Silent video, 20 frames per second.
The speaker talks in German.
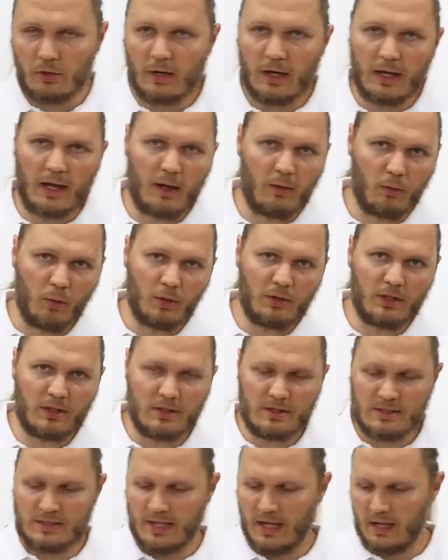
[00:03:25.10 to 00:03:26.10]
natürlich auch ohne
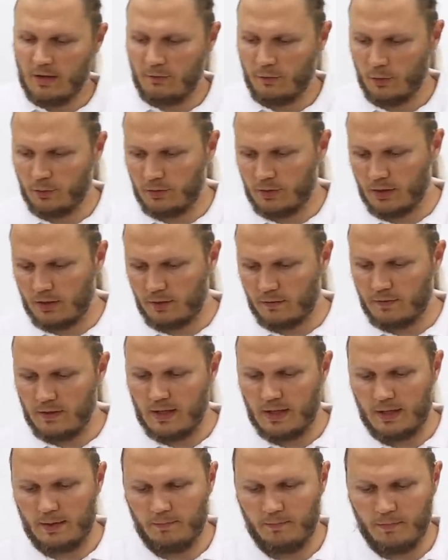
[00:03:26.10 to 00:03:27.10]
das Teil
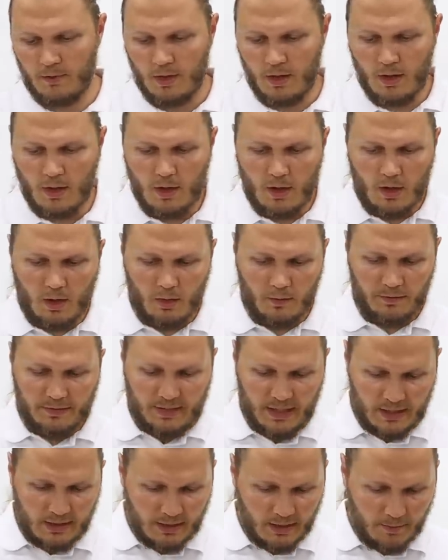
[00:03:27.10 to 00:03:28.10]
fotografieren.
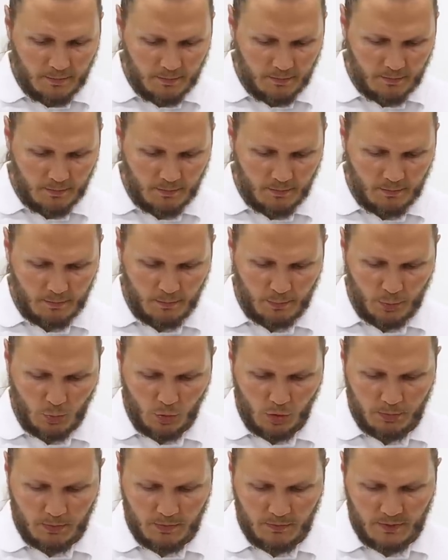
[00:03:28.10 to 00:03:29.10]
Und dann
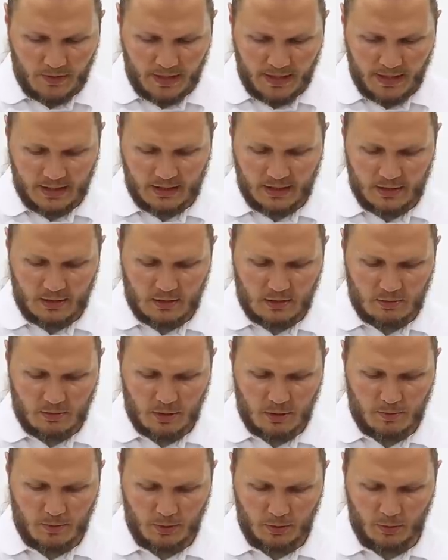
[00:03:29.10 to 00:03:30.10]
braucht man vielleicht dann
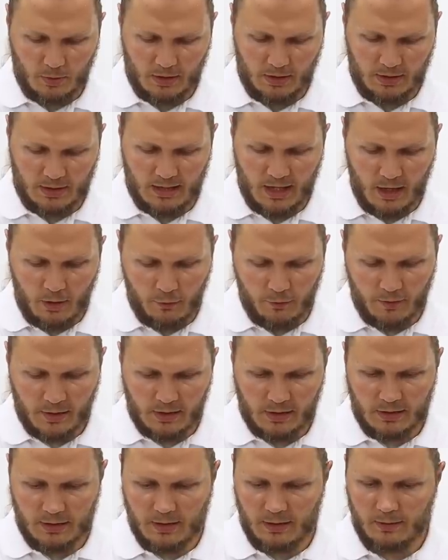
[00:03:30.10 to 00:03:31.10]
zum Beispiel noch einen
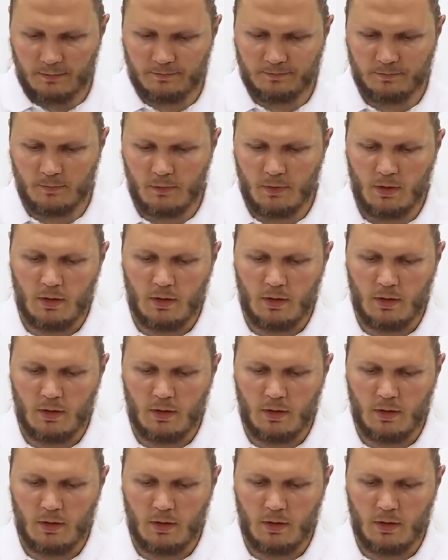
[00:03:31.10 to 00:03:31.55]
Graufilter.